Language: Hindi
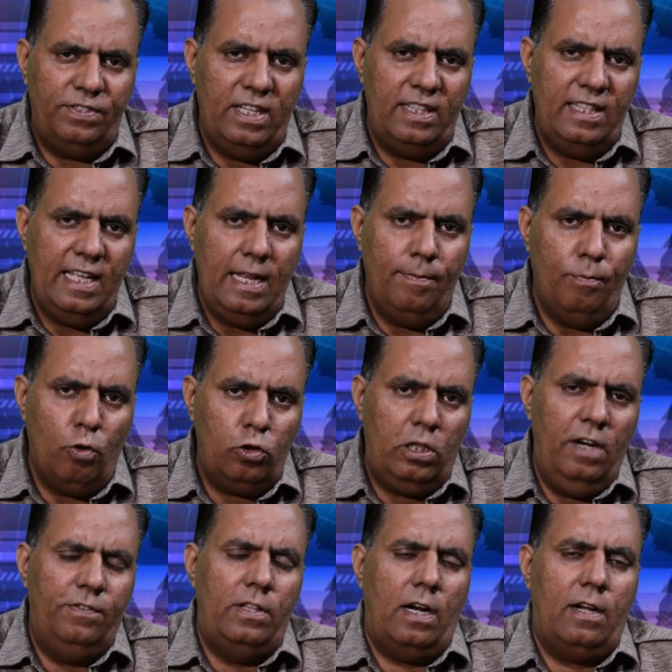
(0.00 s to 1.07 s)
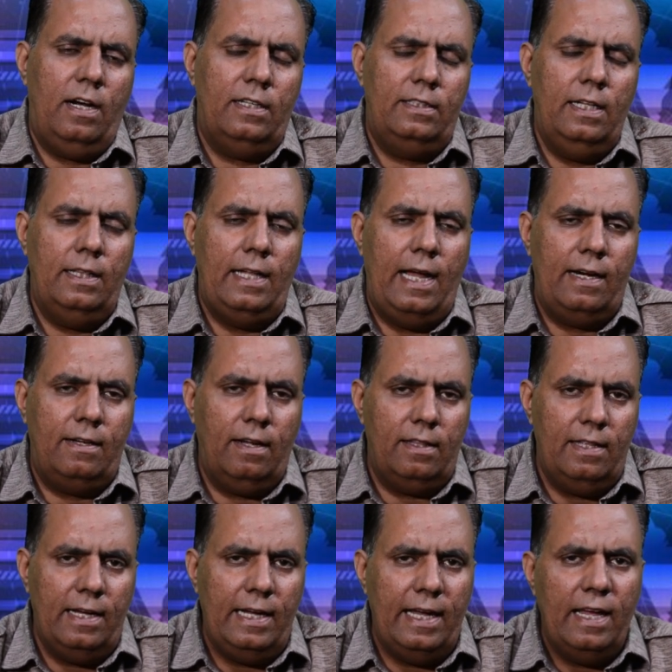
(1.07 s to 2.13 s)
से तीन मुख्तलिफ दरखास्तें दायर कर
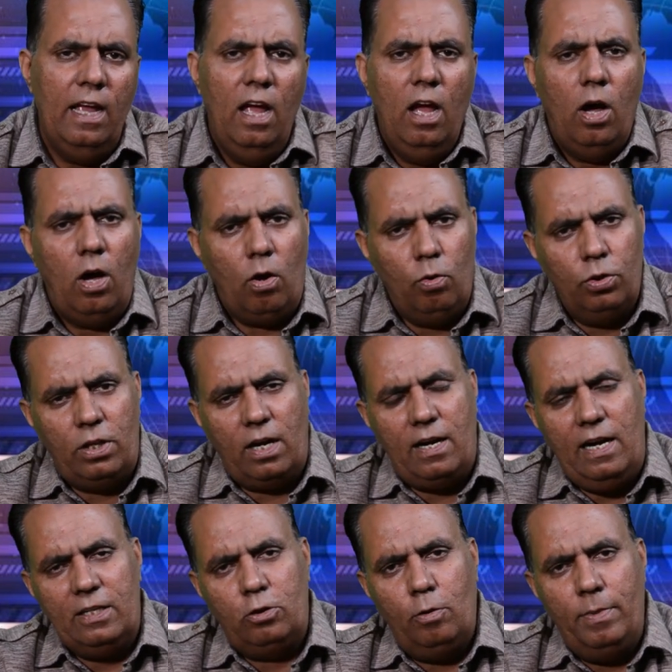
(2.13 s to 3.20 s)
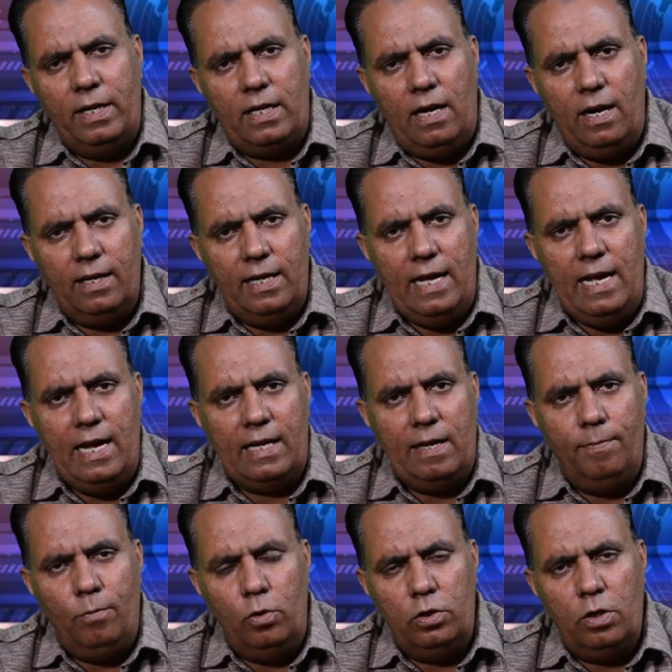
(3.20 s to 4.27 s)
दी गई और उन दरखास्तों में कहा गया है कि
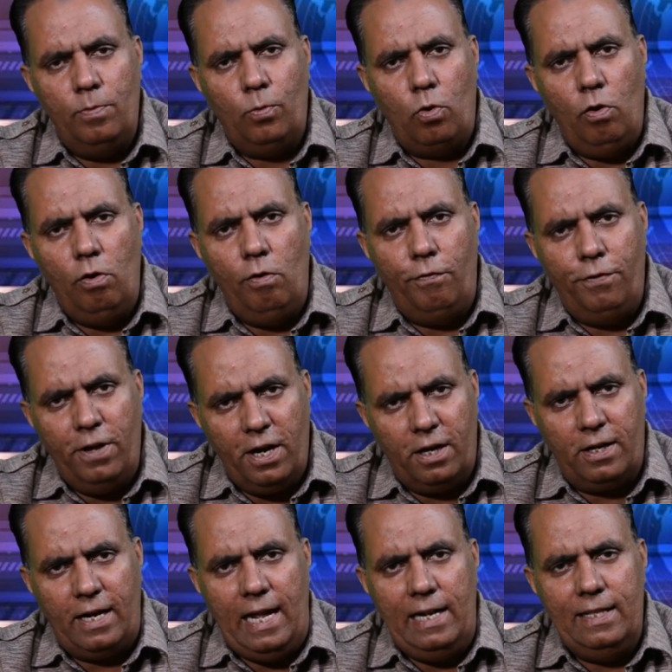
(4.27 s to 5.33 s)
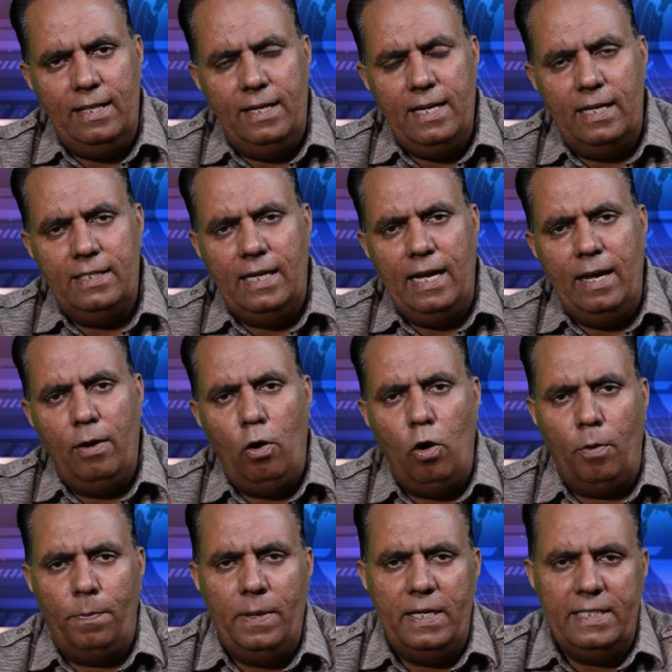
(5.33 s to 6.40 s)
मुलम को फेयर ट्रायल दिया जाए
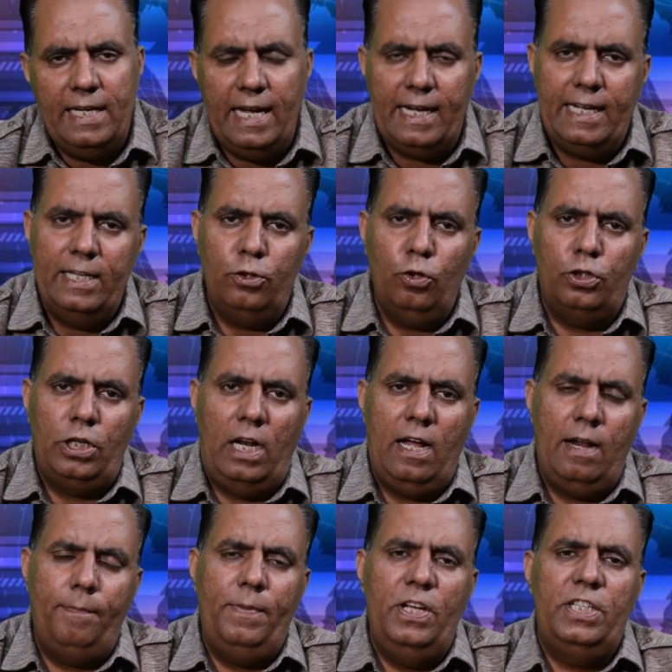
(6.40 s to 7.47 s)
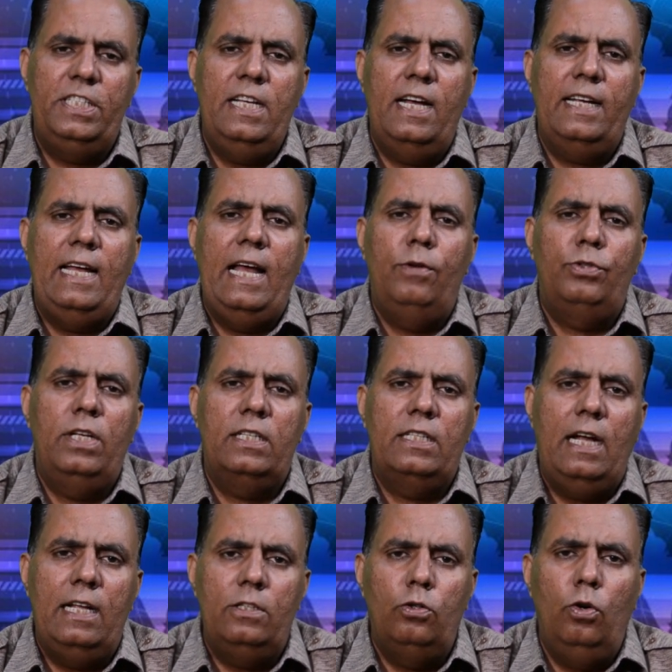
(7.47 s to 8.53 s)
और फिर यह कि जो चलान पेश किया गया है उसके
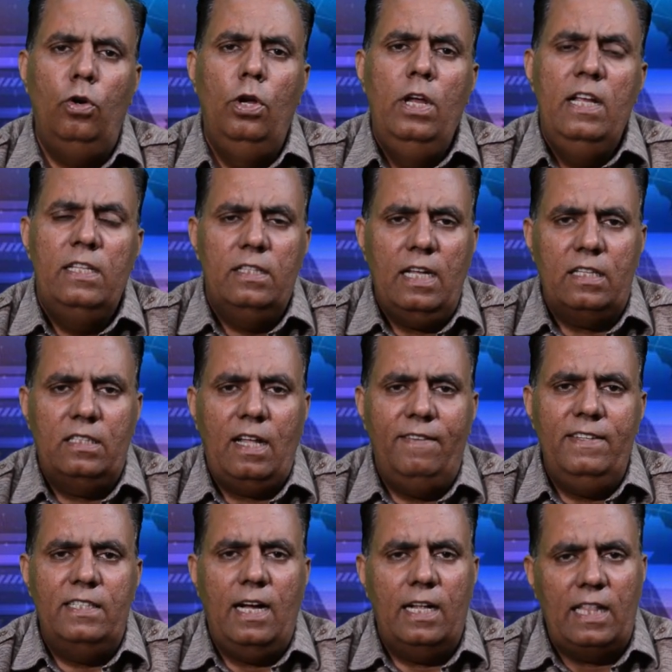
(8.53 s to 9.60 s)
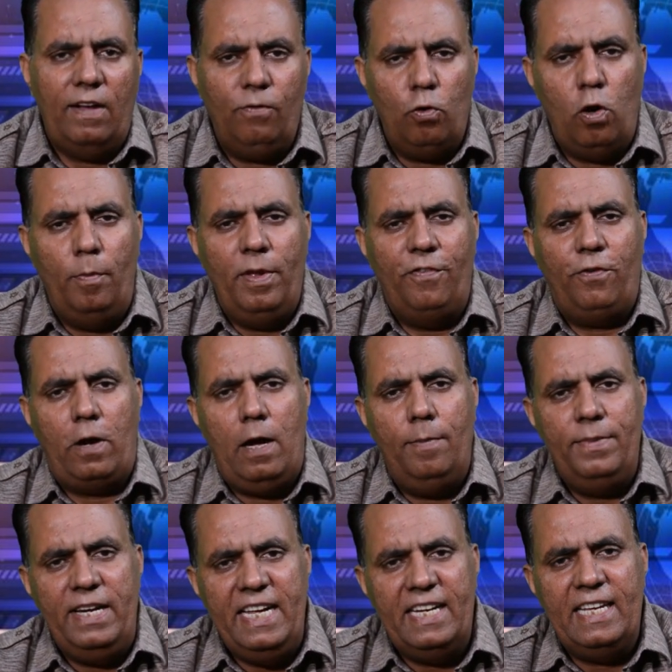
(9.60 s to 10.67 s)
साथ जो दस्तावेज़ात हैं वो हमें
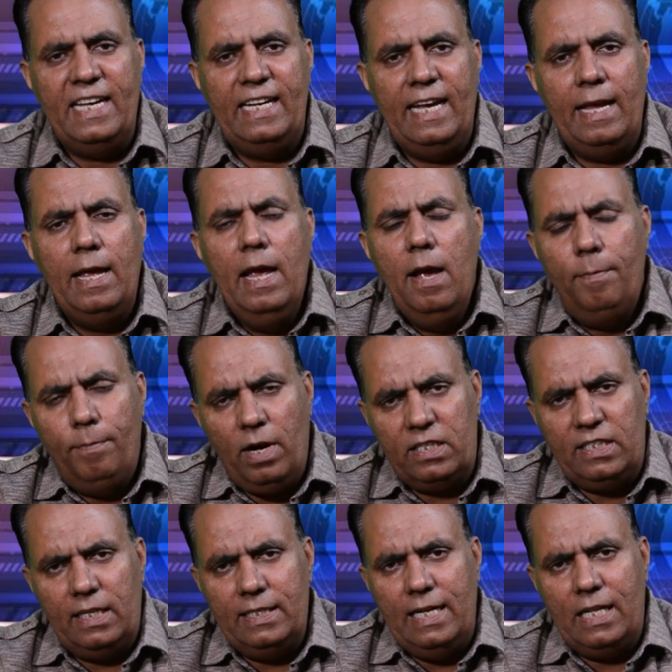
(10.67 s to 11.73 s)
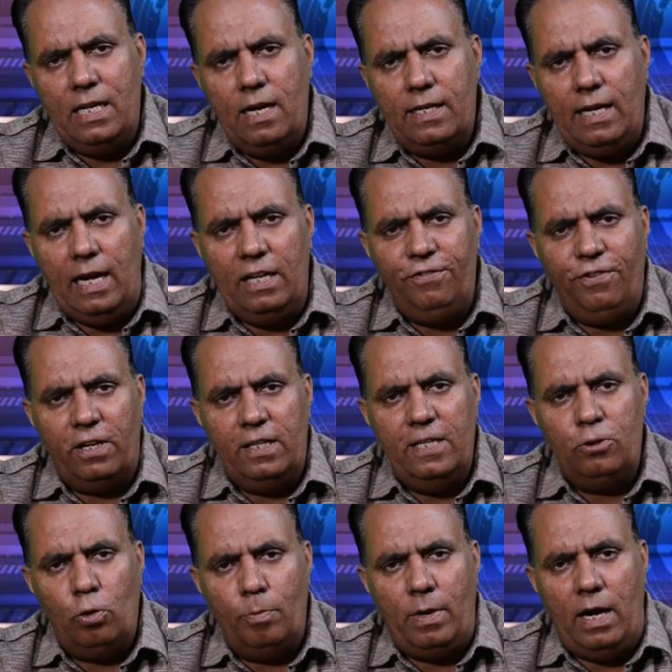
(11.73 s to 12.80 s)
फ्राहम नहीं की गई मकसद यह था कि आज फर्द
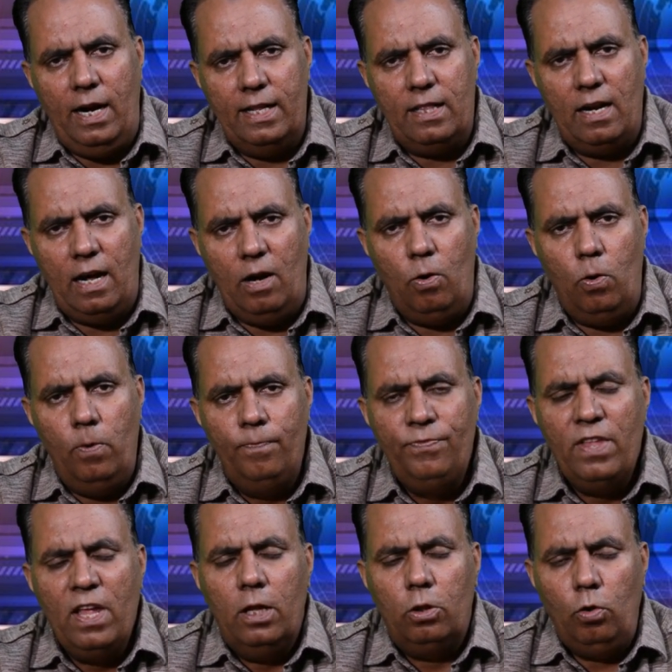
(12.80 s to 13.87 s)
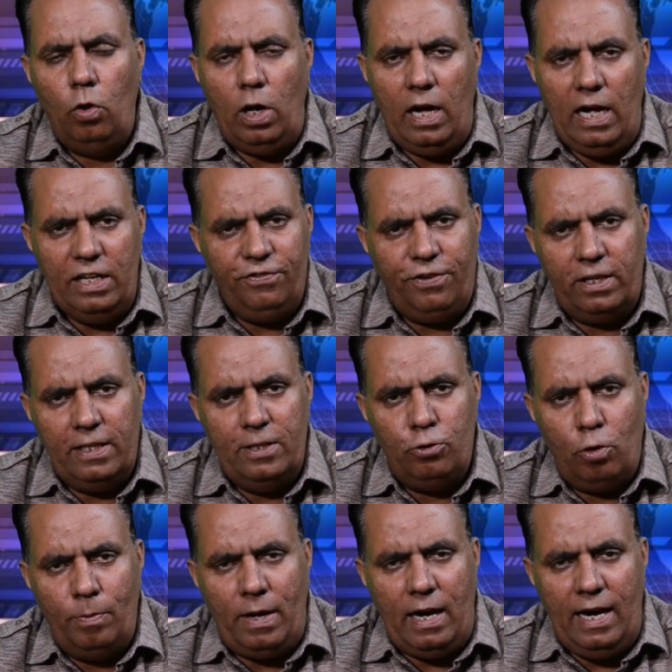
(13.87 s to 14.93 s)
जुर्म आयद ना हो तो आज फर्द
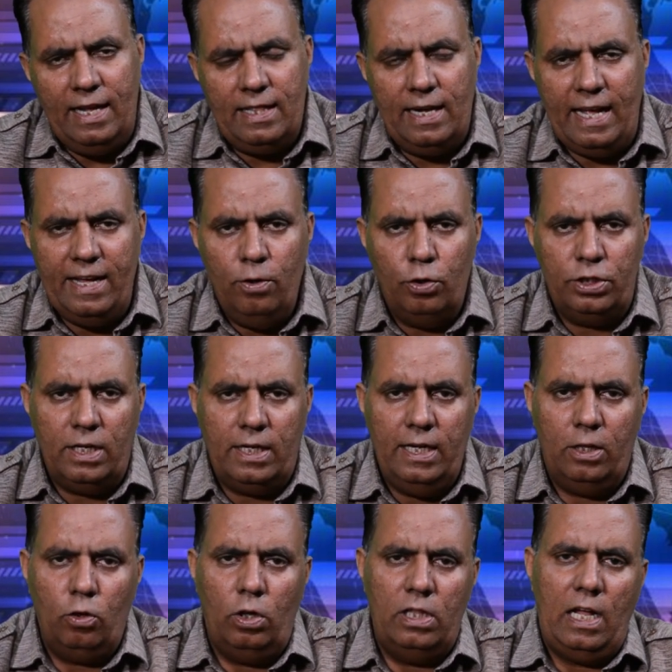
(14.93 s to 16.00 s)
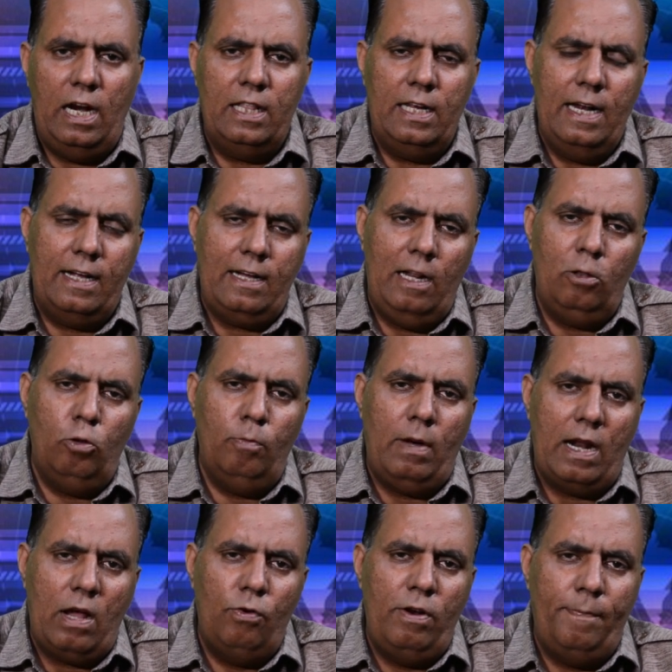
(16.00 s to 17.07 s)
जुर्म आयद नहीं हो सकी तो अदालत ने कल
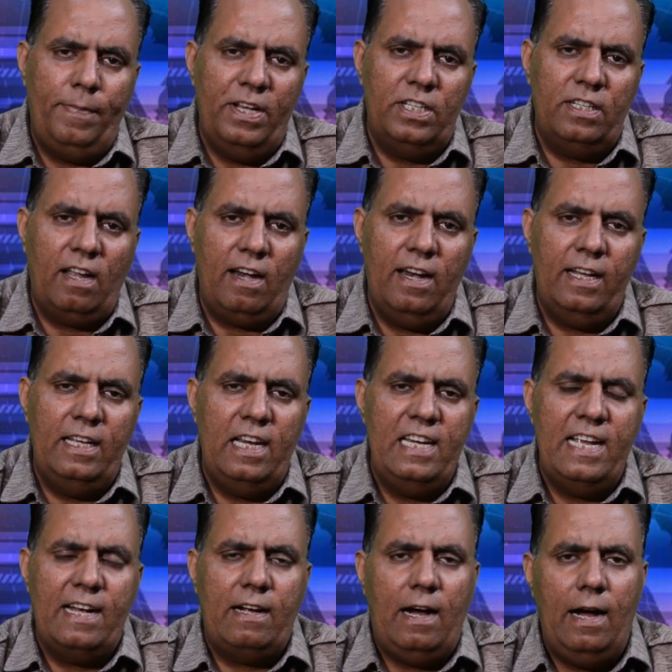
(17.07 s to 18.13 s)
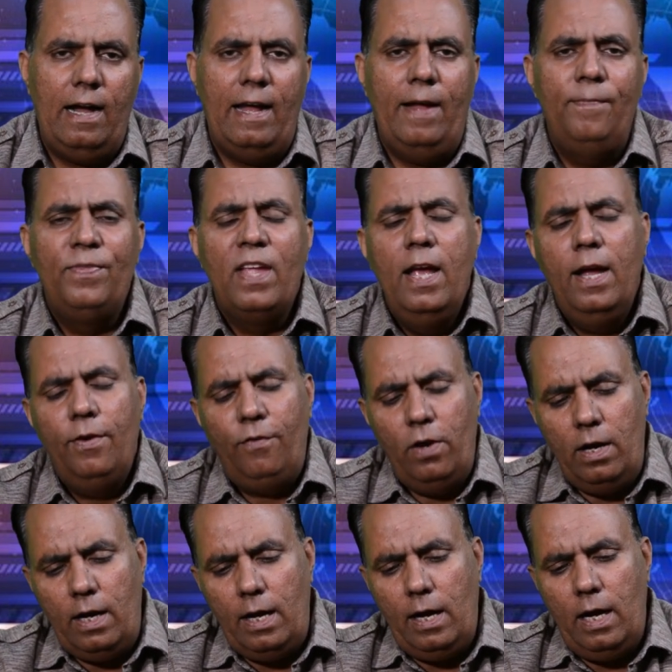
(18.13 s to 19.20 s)
दोबारा उन्हें पेश करने के लिए कहा है
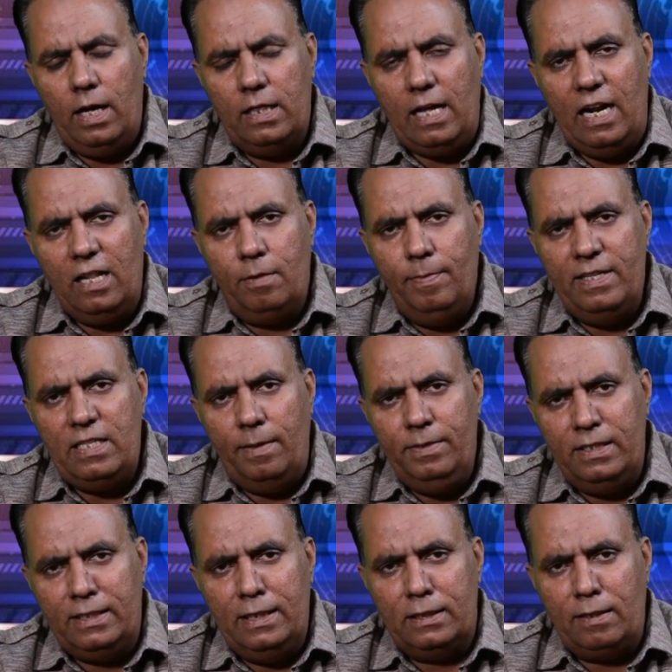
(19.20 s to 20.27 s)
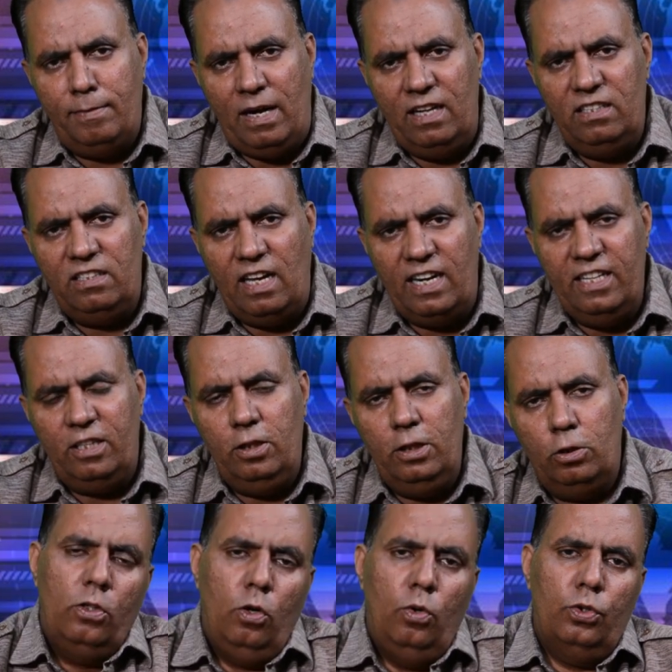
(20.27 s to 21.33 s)
वहाँ अदालत में जब इसकी समाज जारी थी
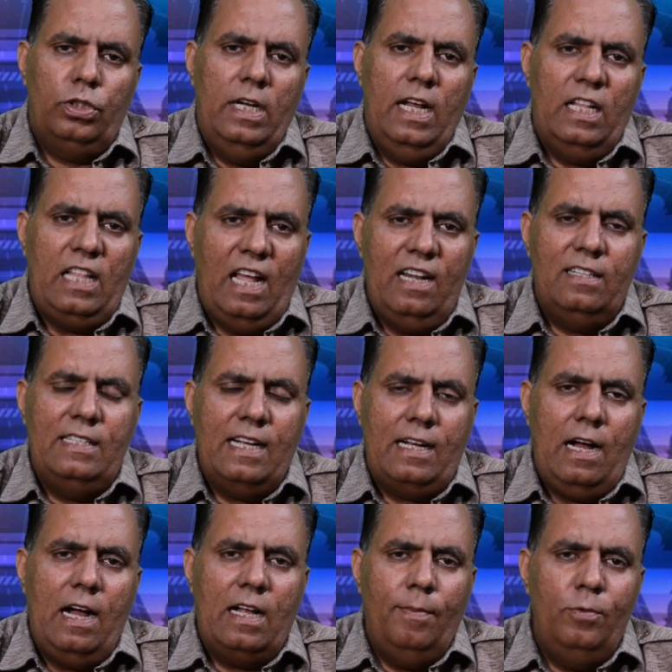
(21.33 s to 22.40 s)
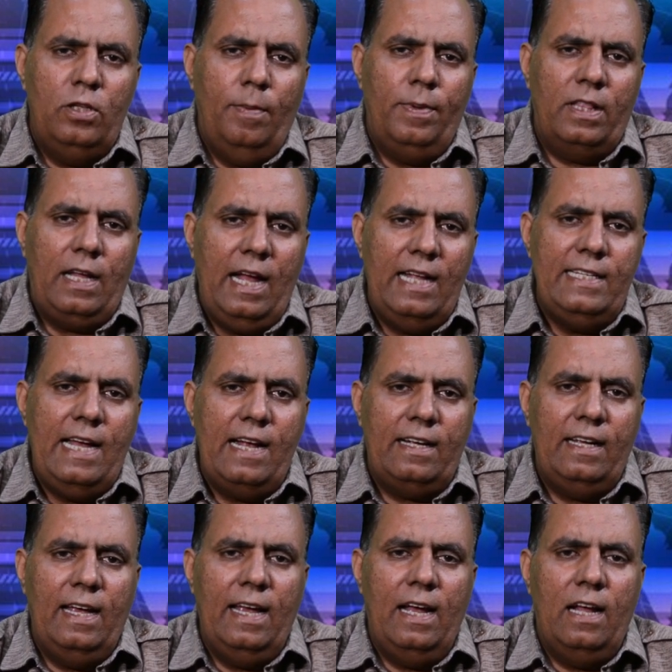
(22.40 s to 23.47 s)
तो उसने अदालत से कहा कि मुझे बताया जाए
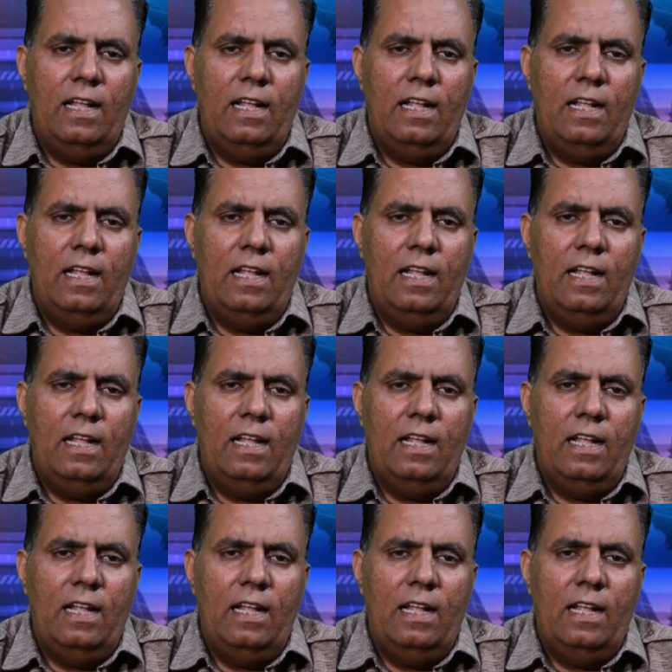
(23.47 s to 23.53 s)
कि